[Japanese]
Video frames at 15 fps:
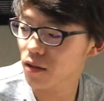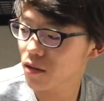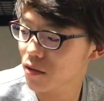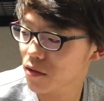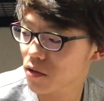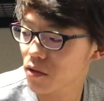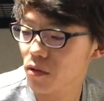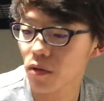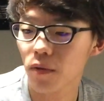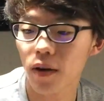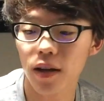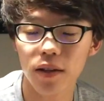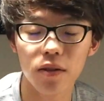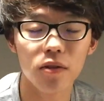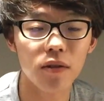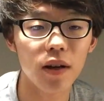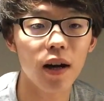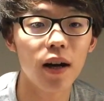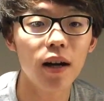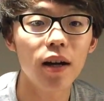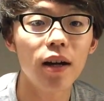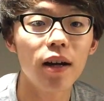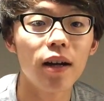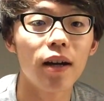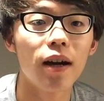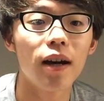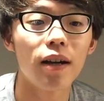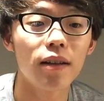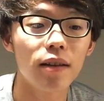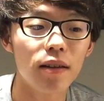ソファーというか、
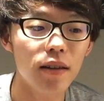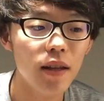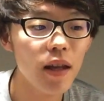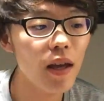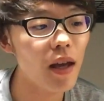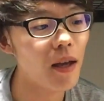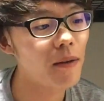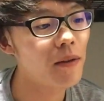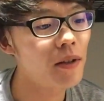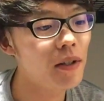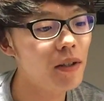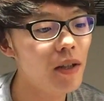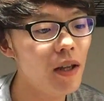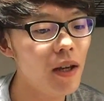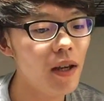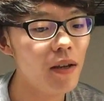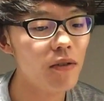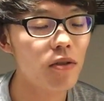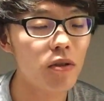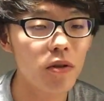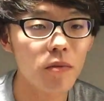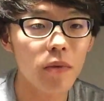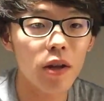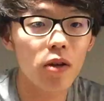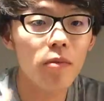があって、で、その目